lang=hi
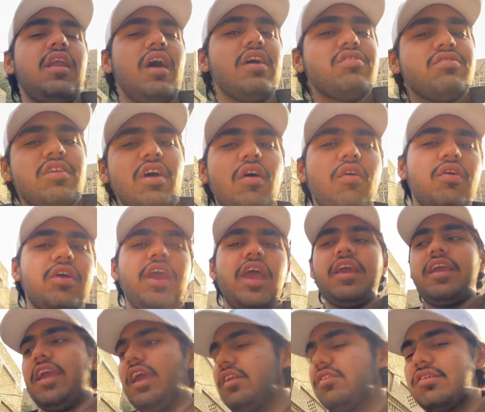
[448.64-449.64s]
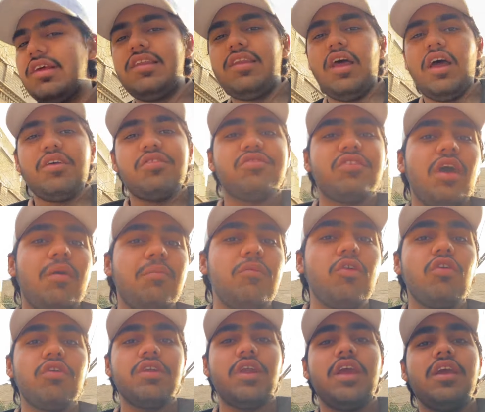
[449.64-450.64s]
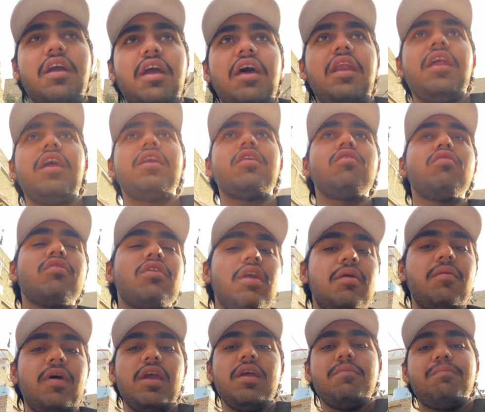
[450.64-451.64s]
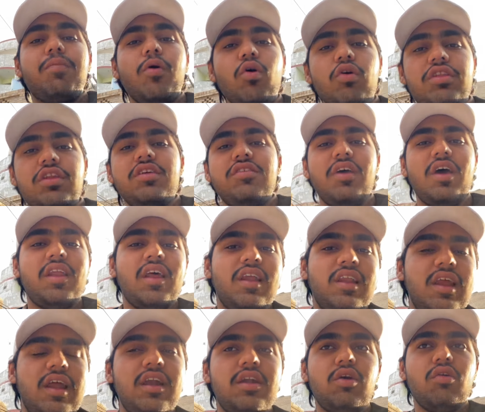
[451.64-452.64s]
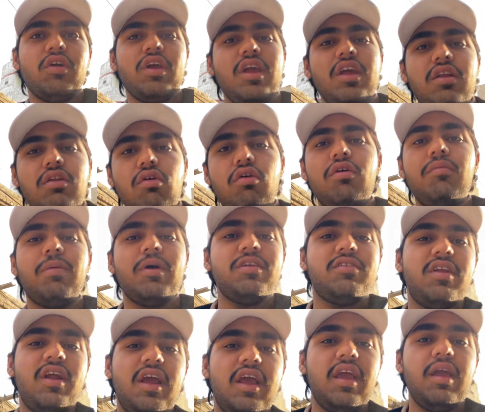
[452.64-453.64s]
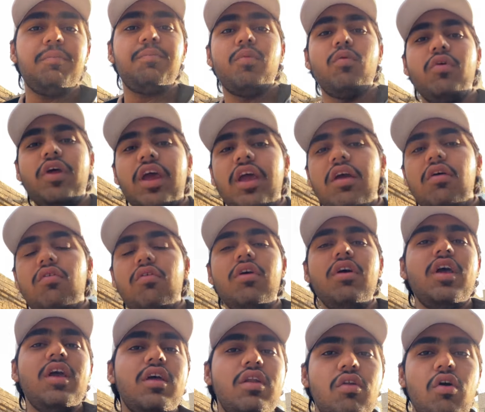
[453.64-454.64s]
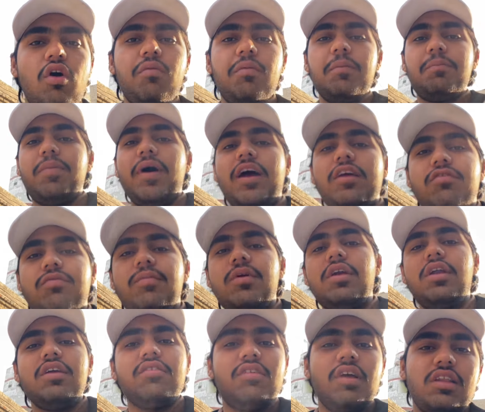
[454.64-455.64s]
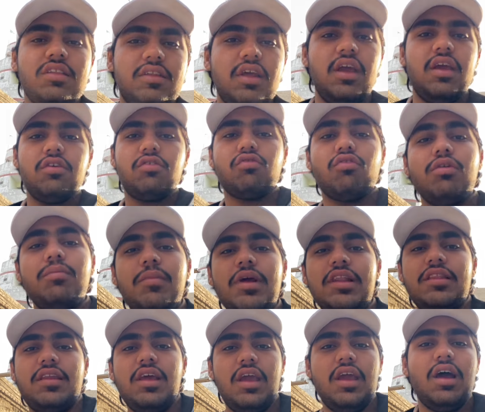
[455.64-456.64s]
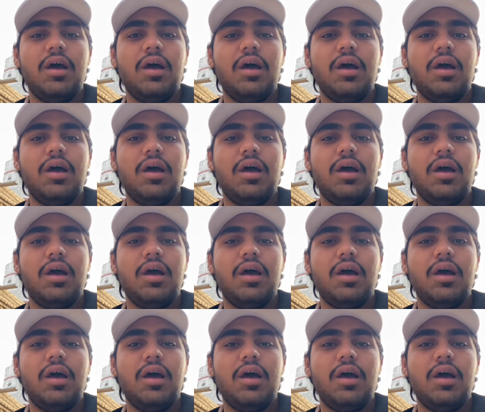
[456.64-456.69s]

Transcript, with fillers: नाश्ता हो गया है कैंसिल नाश्ता हम लोग नहीं कर रहे क्योंकि भाई बहुत ही ज़्यादा लेट हो गई नौ बज रहे हैं पूरे नौ में पाँच मिनट चलते हैं स्कूल मिलते हैं